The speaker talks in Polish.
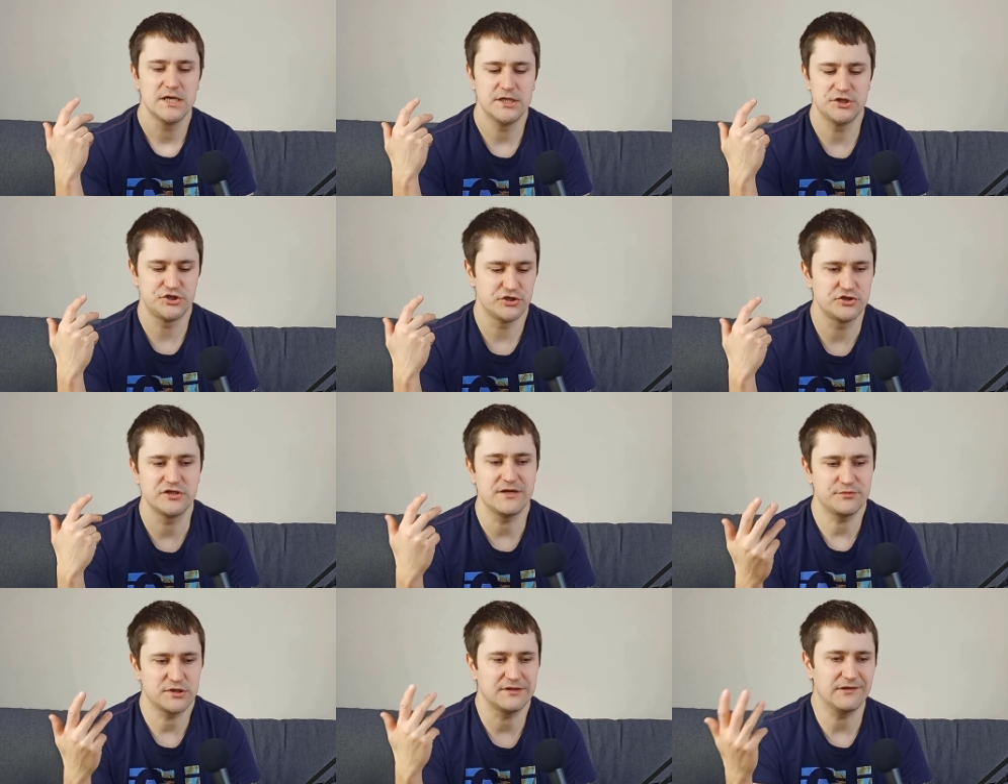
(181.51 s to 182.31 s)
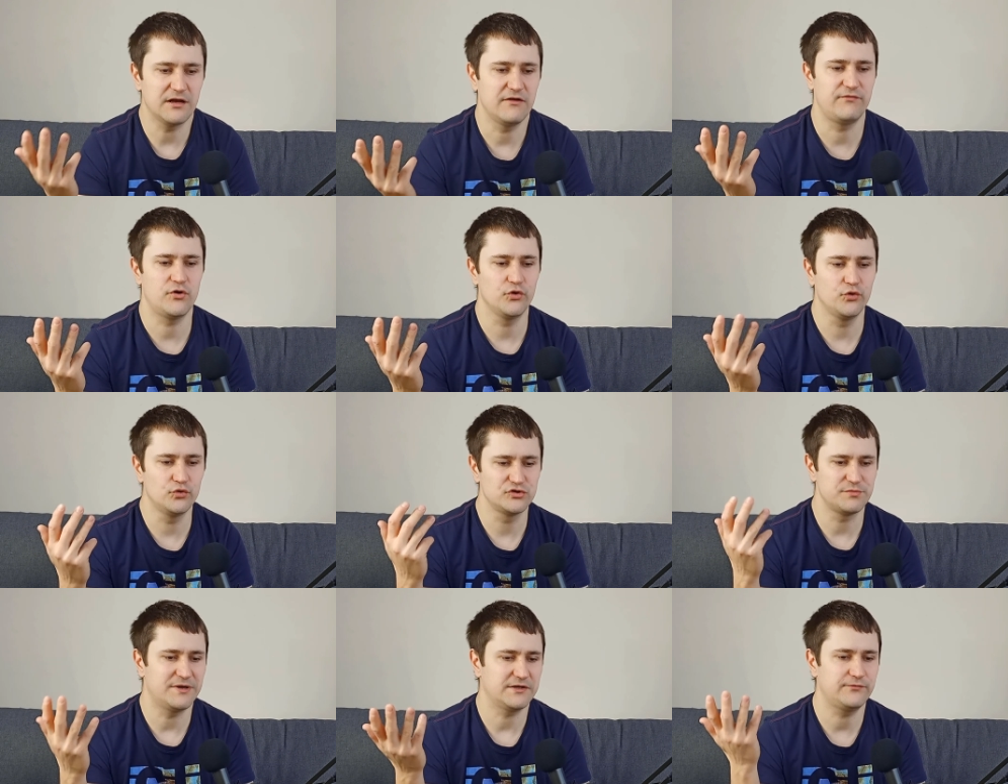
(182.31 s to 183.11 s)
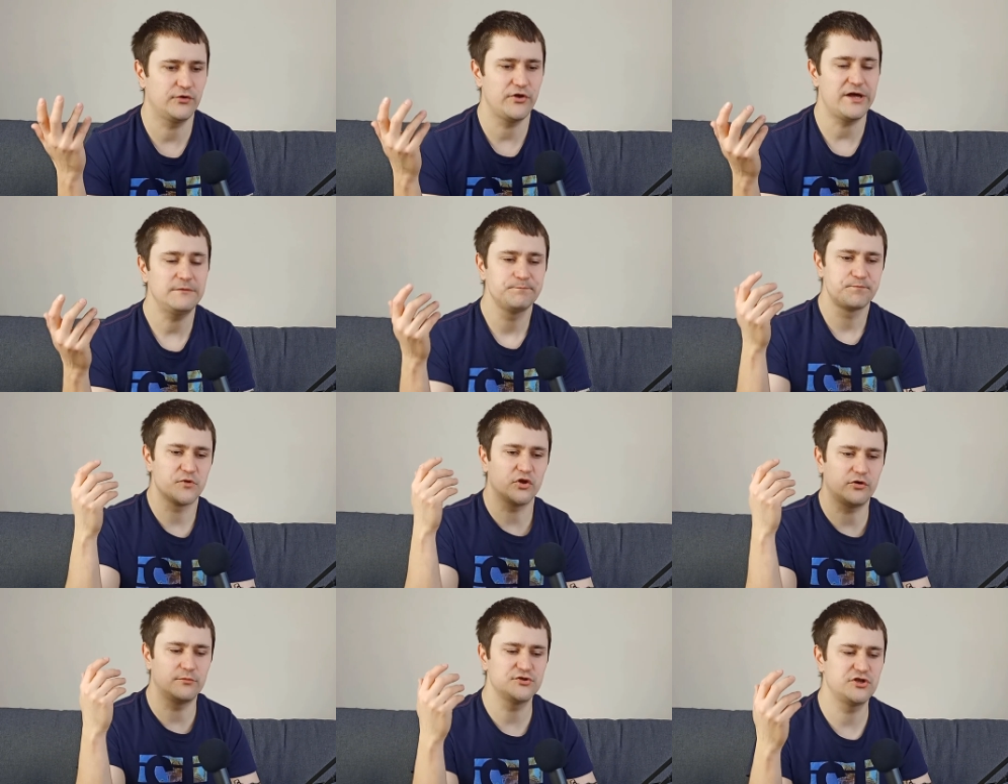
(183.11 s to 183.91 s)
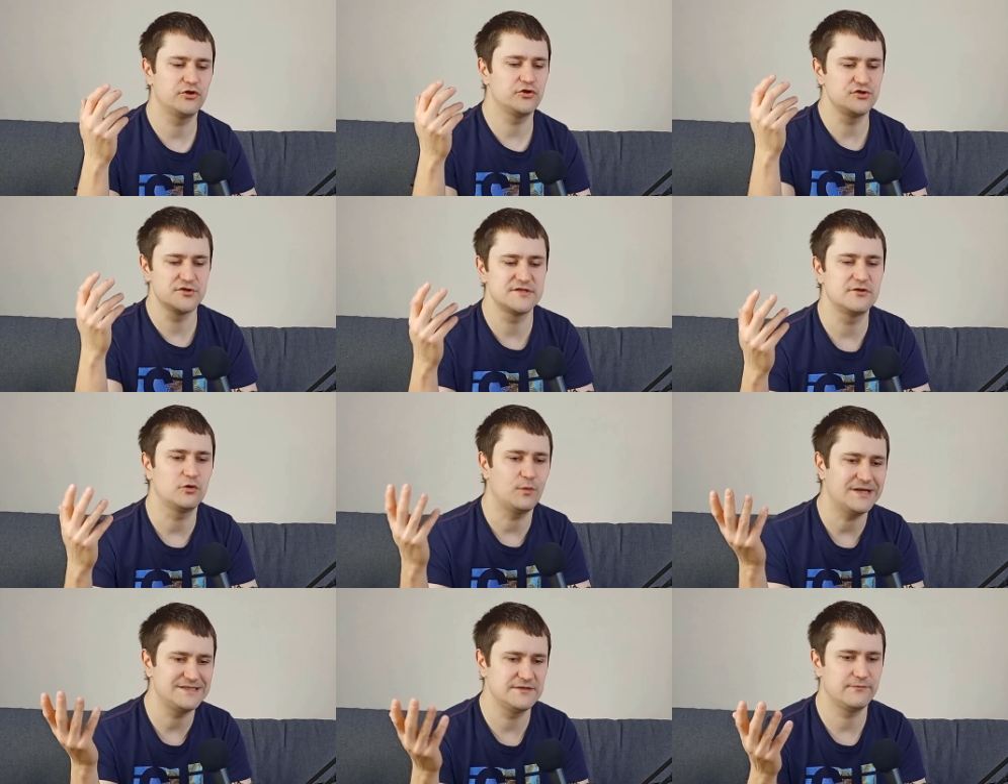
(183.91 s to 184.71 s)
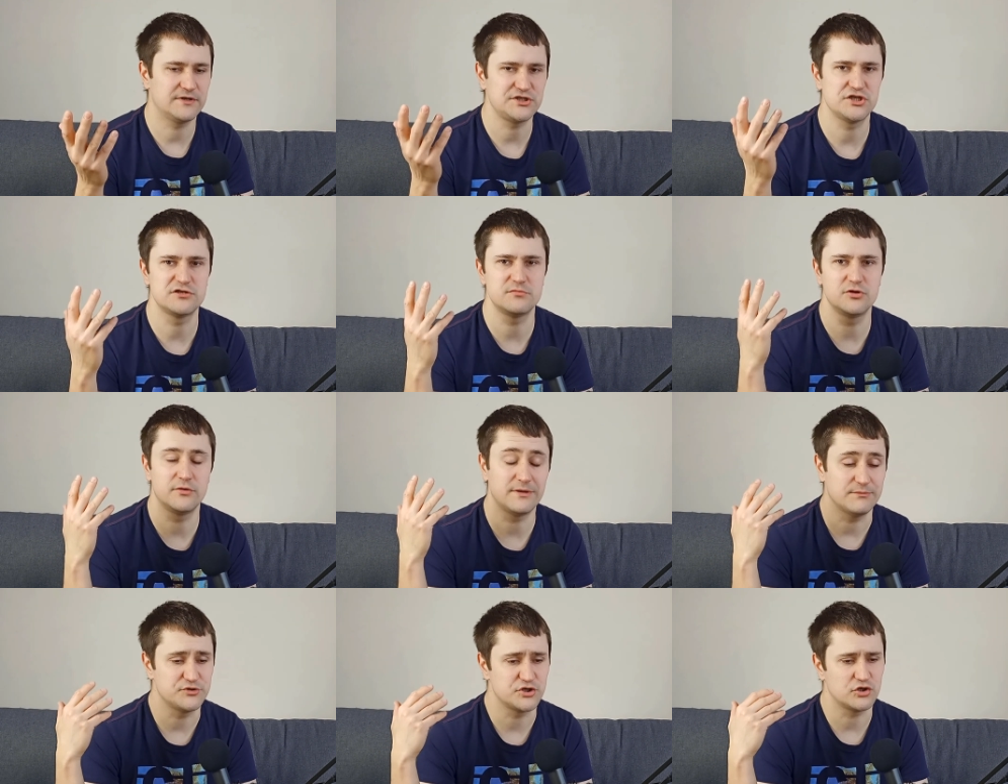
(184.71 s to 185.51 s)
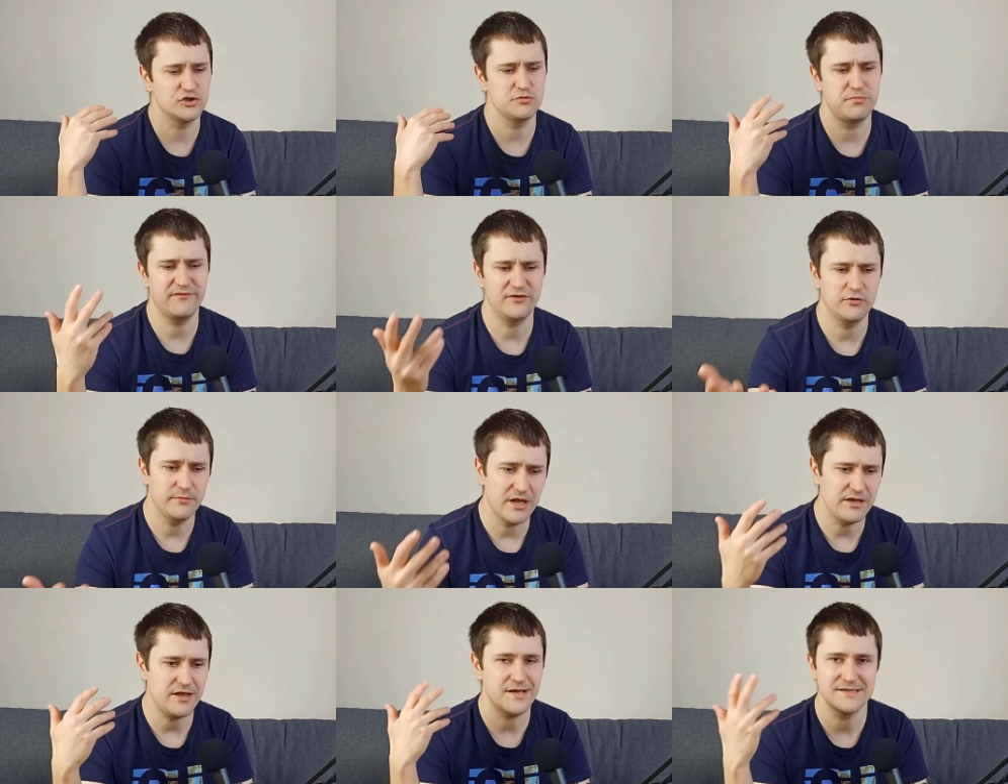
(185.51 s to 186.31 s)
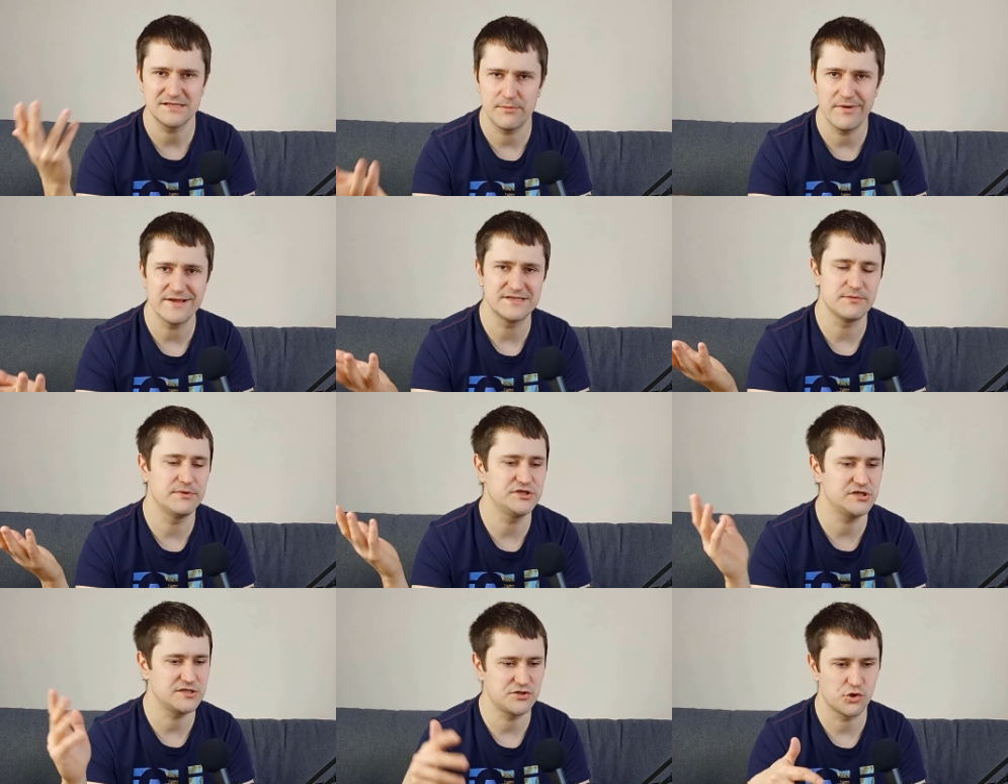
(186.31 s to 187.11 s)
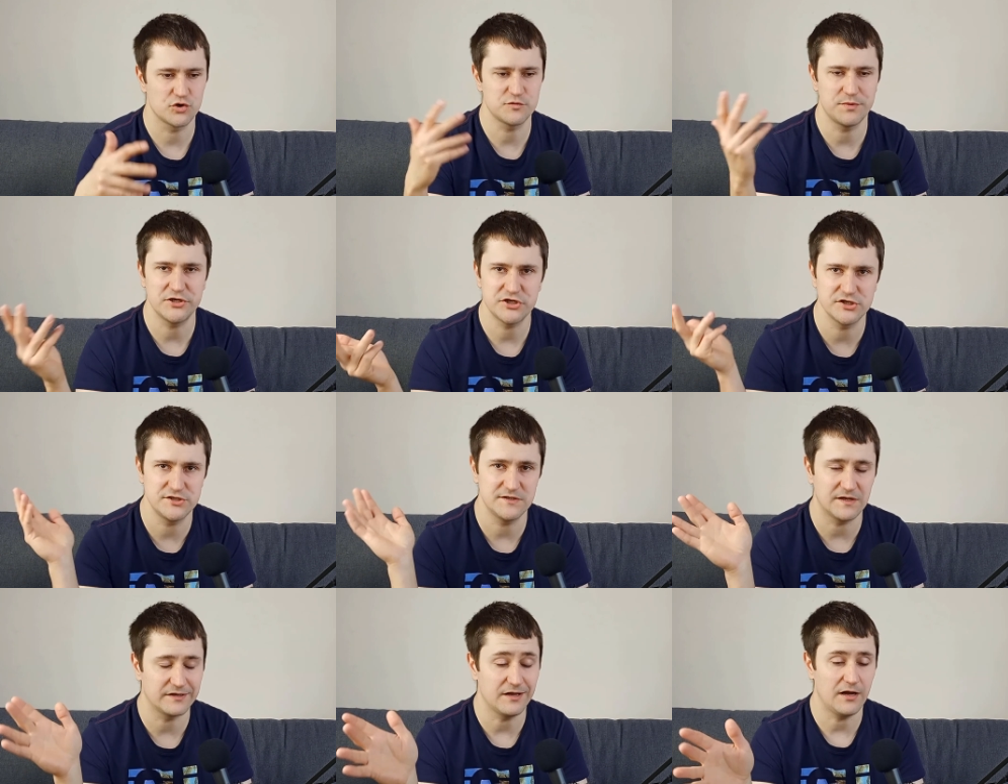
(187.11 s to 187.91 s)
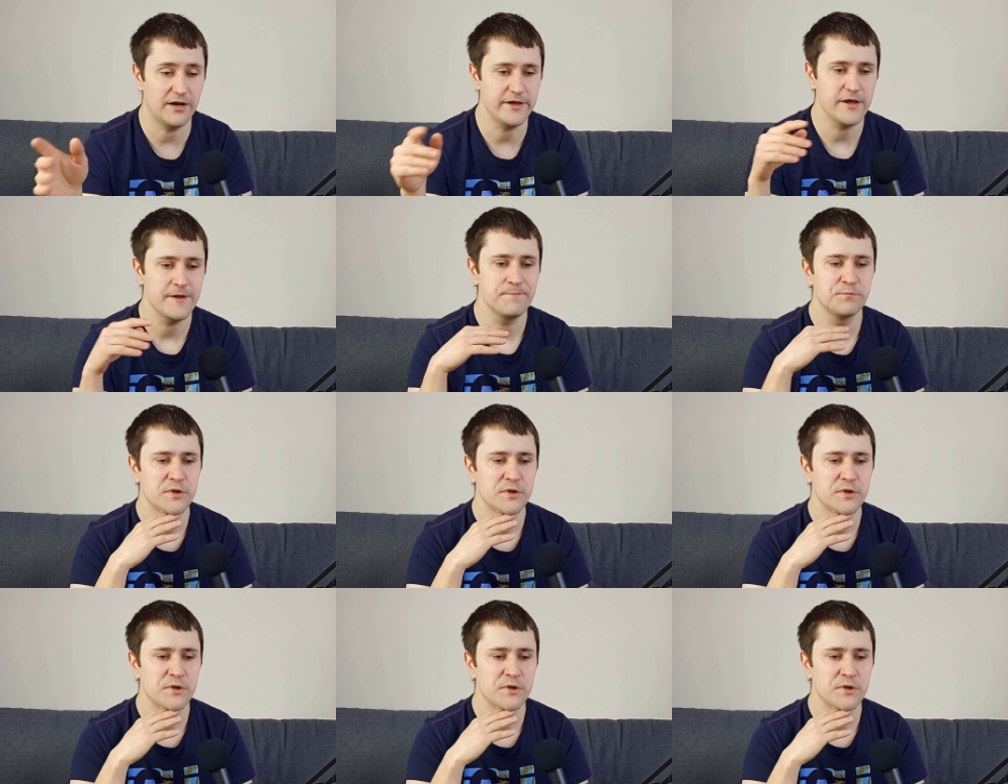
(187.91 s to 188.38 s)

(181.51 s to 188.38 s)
yy, czy, czy na przykład telefonu, smartfona, no to może dojść do sytuacji właśnie, że będą nam przychodzić powiadomienia, SMS-y, będzie nas to rozpraszać i tak dalej.